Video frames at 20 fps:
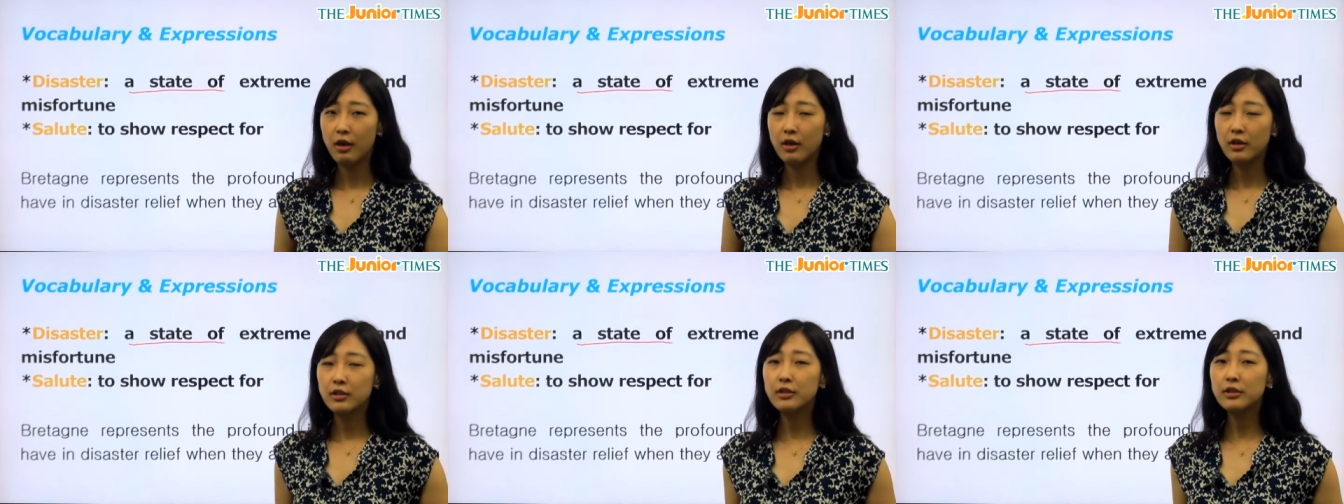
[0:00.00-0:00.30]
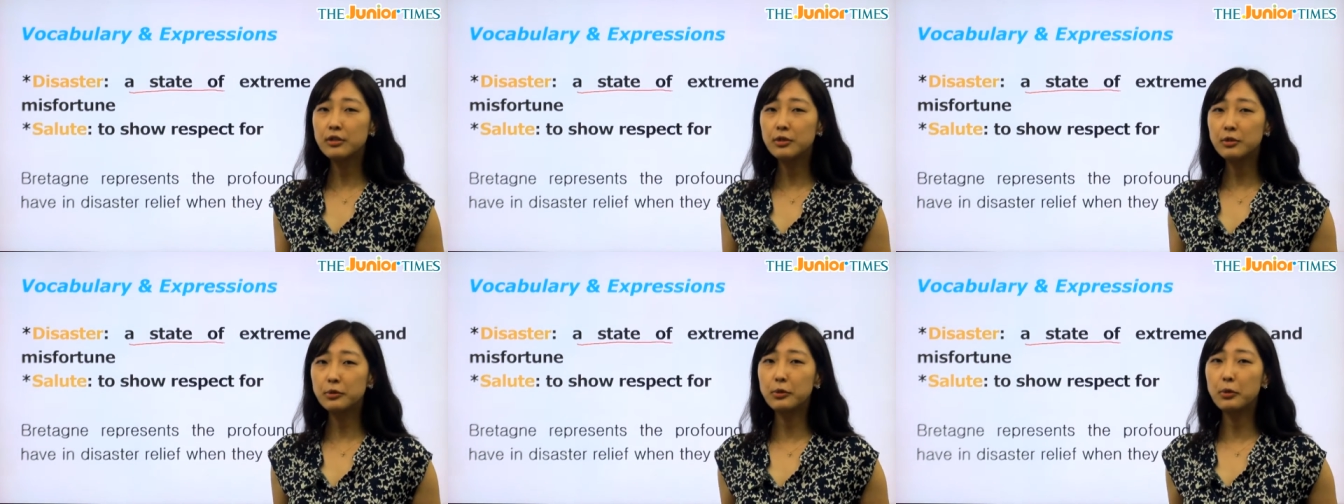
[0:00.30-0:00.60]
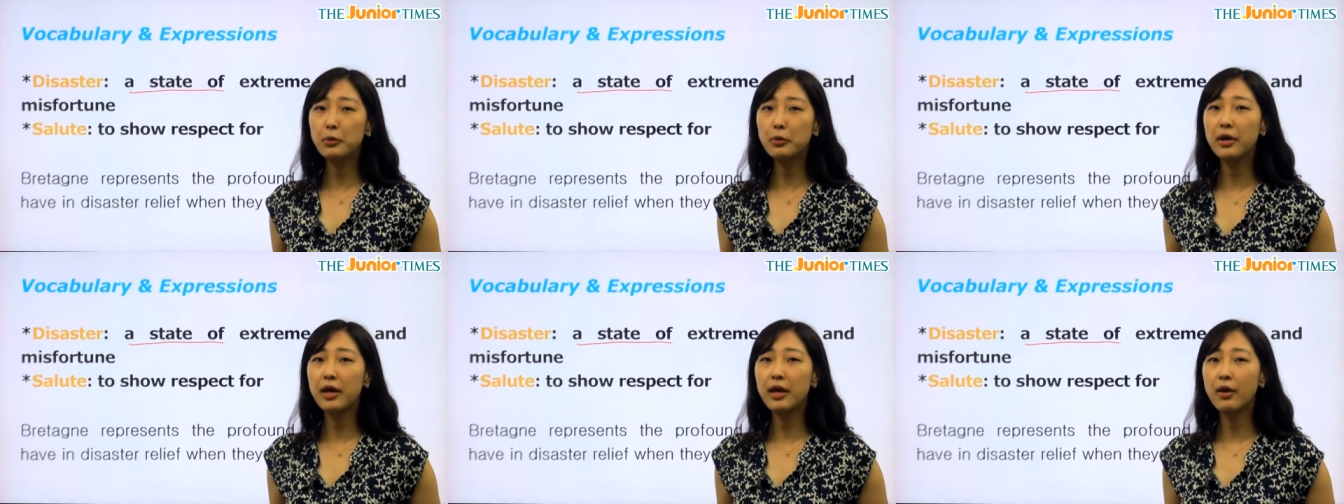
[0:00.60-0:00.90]

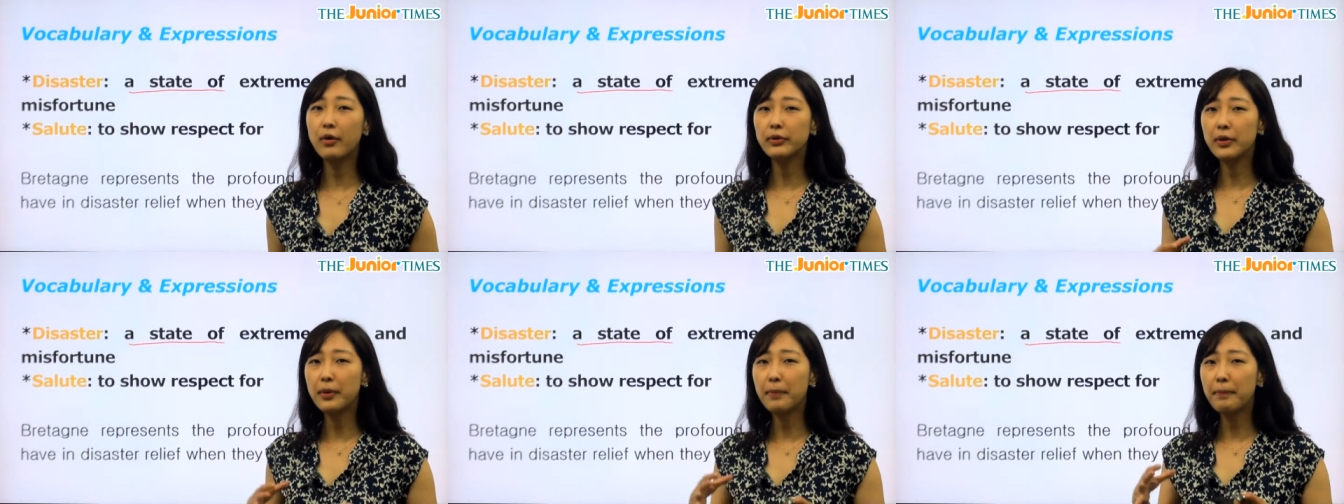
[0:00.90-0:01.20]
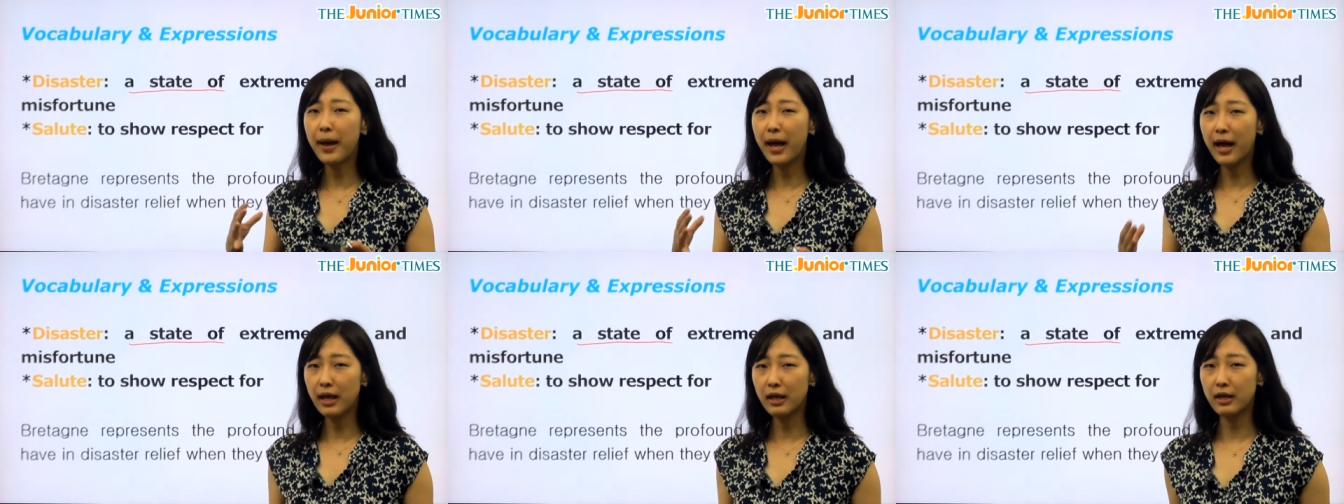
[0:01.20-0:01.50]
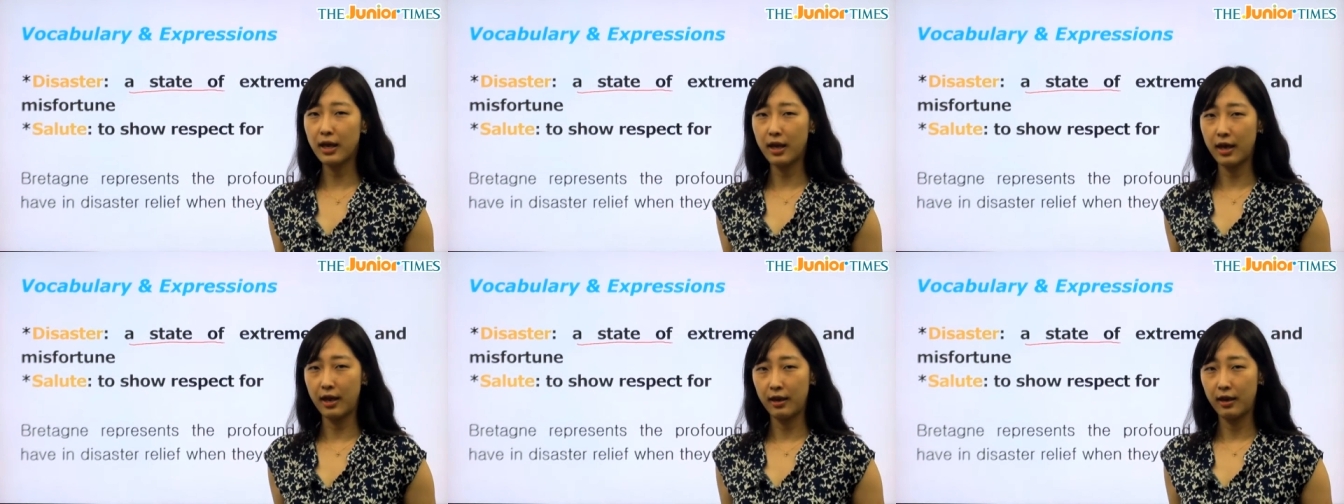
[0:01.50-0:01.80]
극도의 어떤
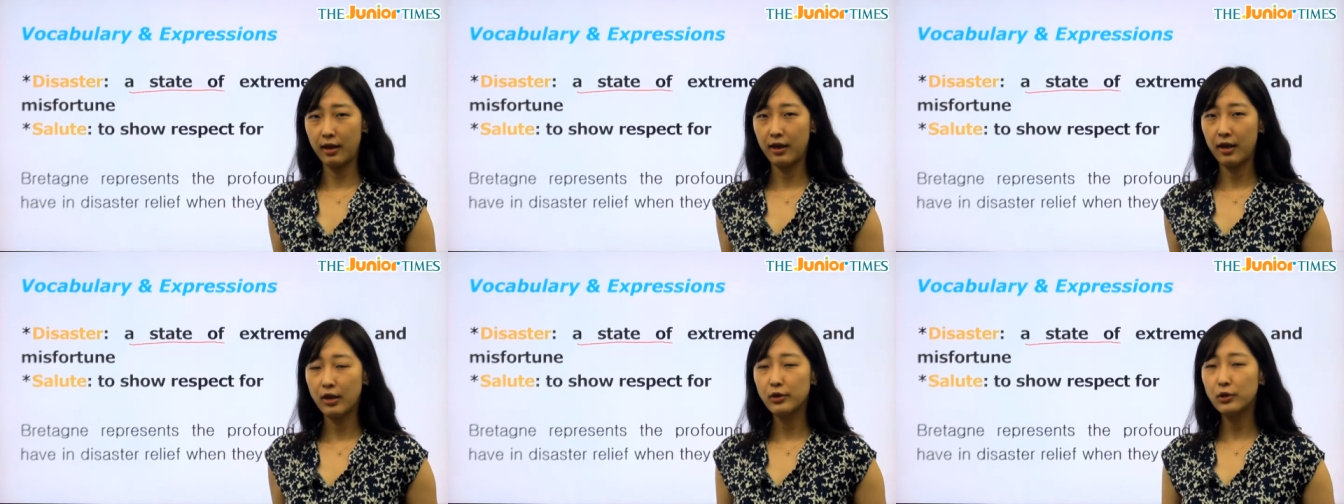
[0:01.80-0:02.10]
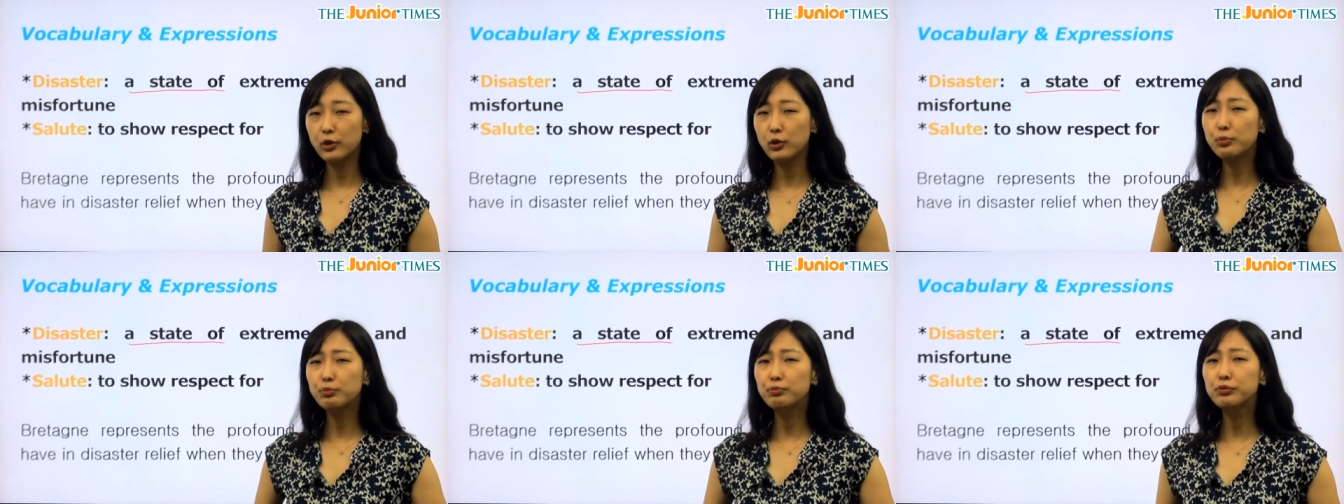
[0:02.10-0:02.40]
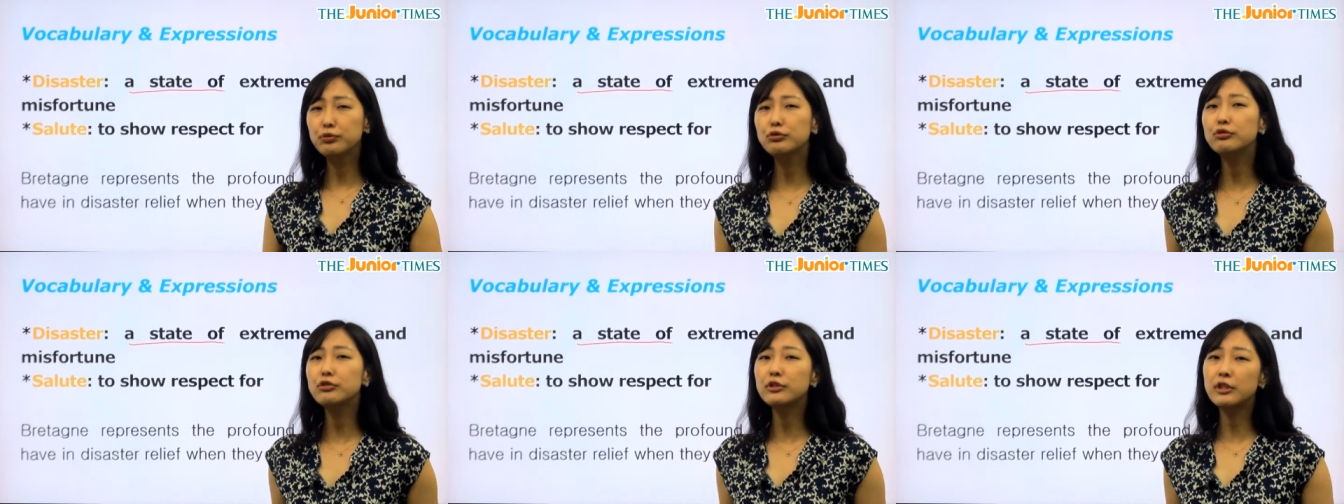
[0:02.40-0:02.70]
파괴, 그리고
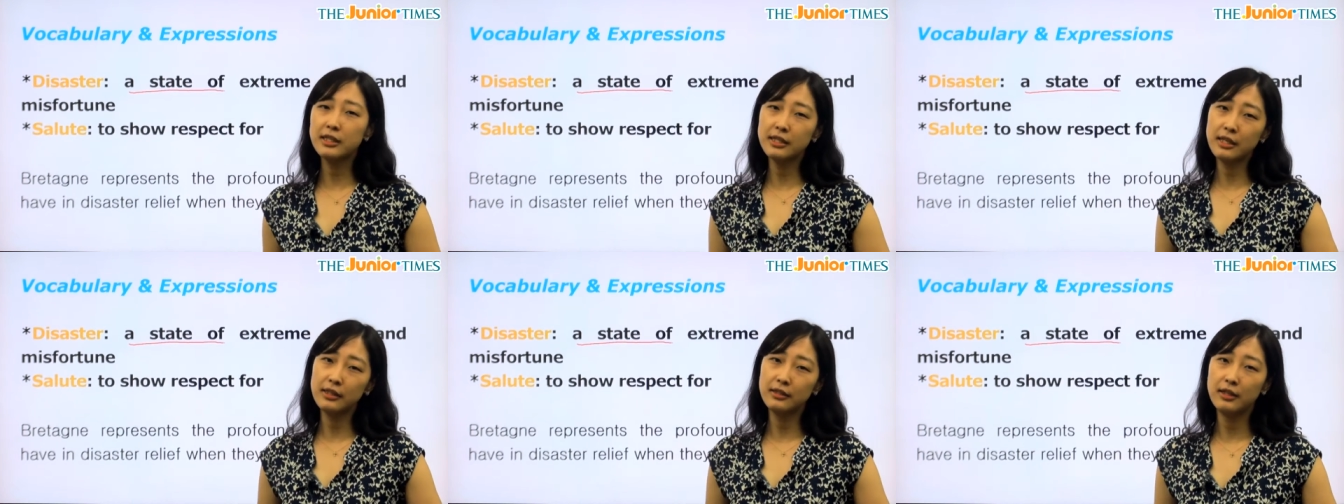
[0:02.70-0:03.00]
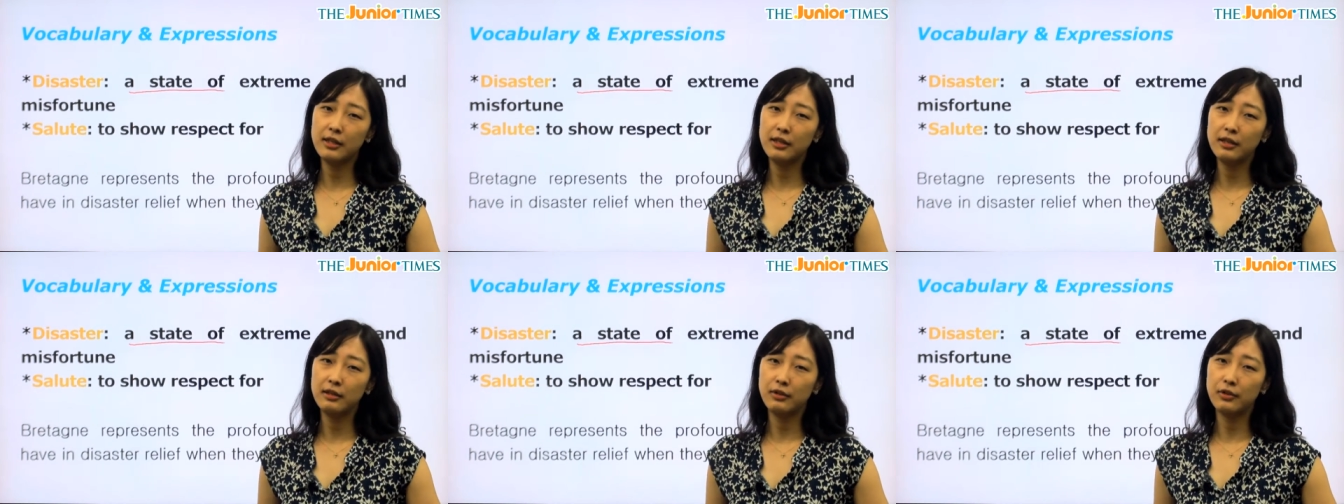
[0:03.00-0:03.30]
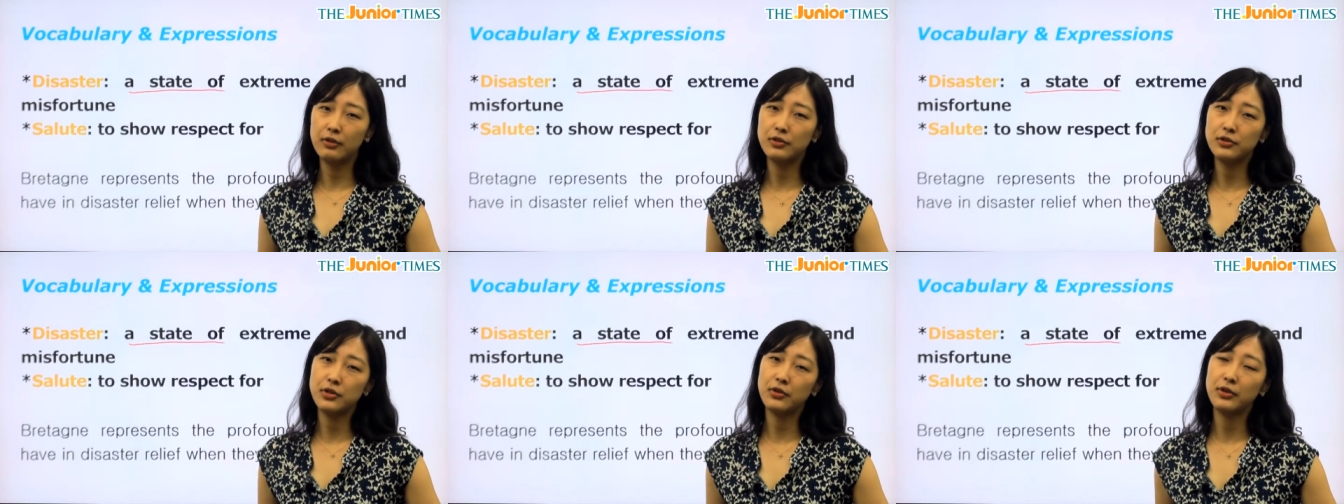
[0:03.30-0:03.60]
불운의 상태라는
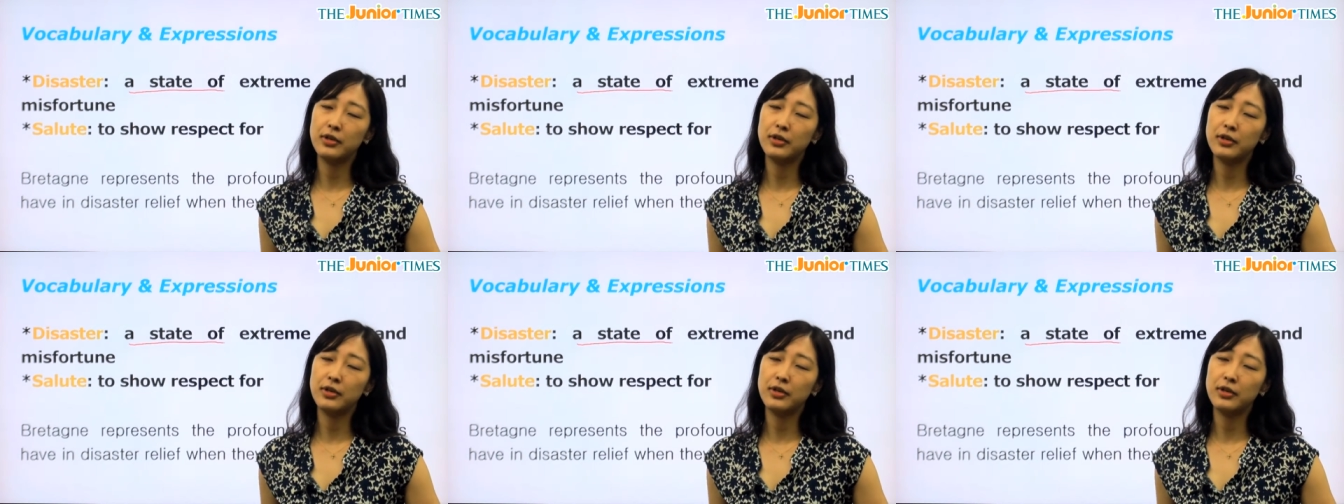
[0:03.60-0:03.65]
거죠.